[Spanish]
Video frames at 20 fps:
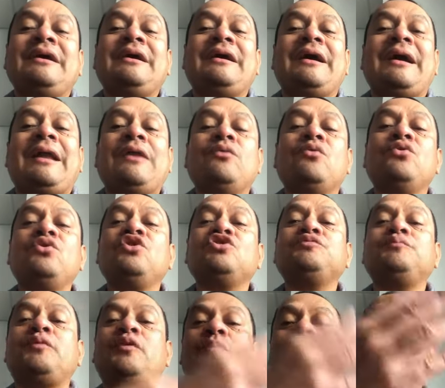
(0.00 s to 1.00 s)
Algunos
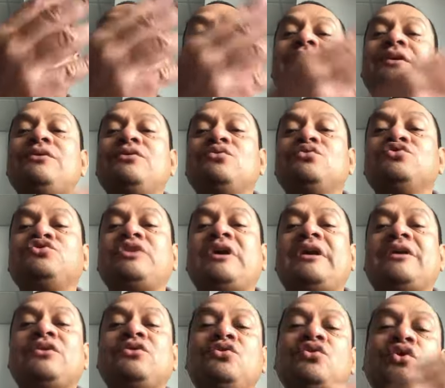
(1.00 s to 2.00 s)
proponen
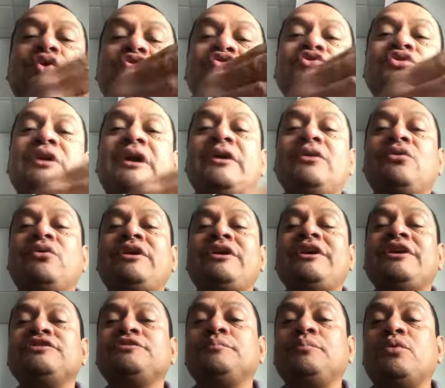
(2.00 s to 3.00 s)
usar 2
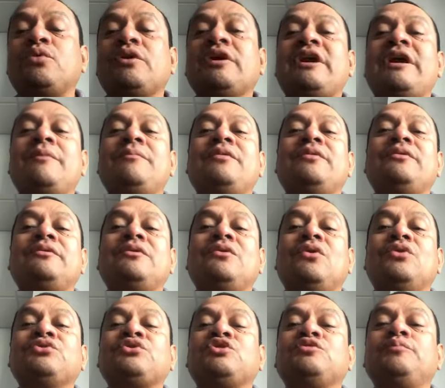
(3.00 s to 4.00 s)
calorías por gramo,
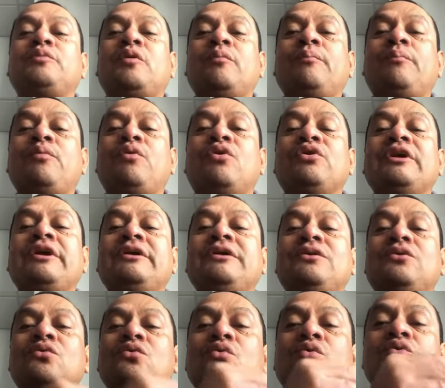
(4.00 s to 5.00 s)
otros
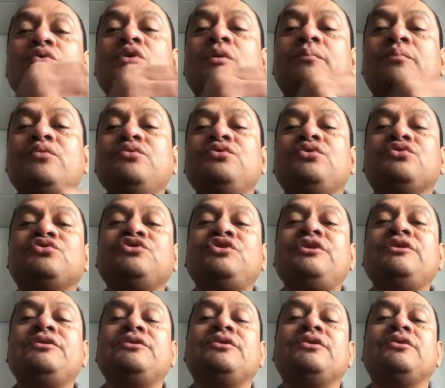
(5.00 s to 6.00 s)
proponen
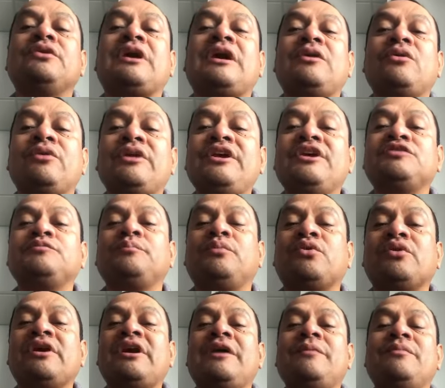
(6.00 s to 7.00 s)
1.5 calorías
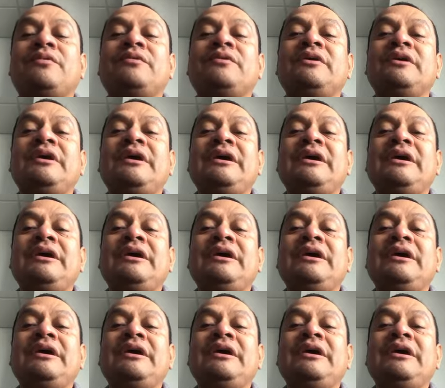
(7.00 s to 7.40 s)
por gramo.